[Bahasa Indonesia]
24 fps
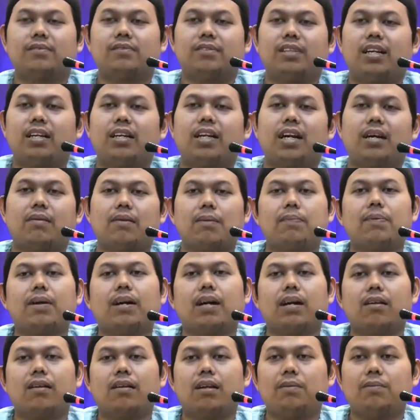Jadi nggak apa-apa
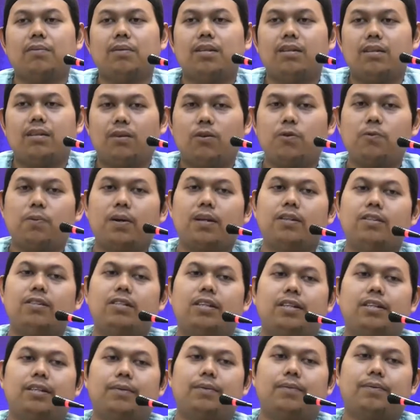kalau nabi lupa
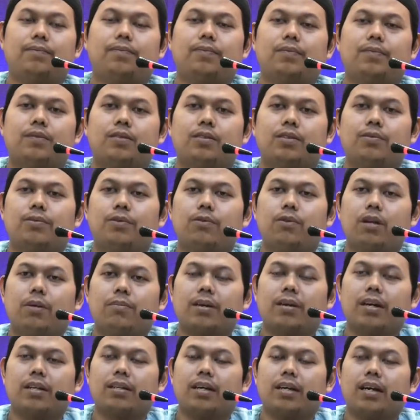juga. Cuma telah
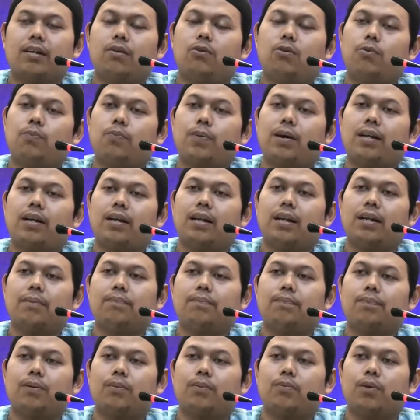mengatakan lupa
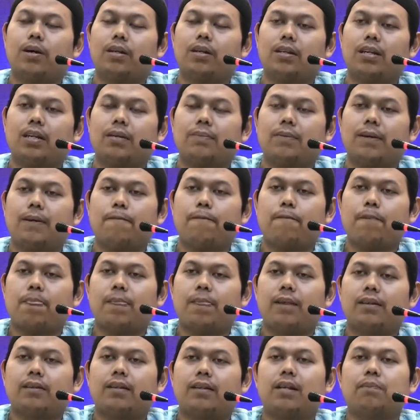dalam perbuatan apa?
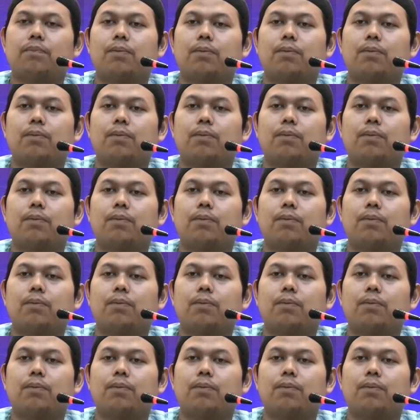Dalam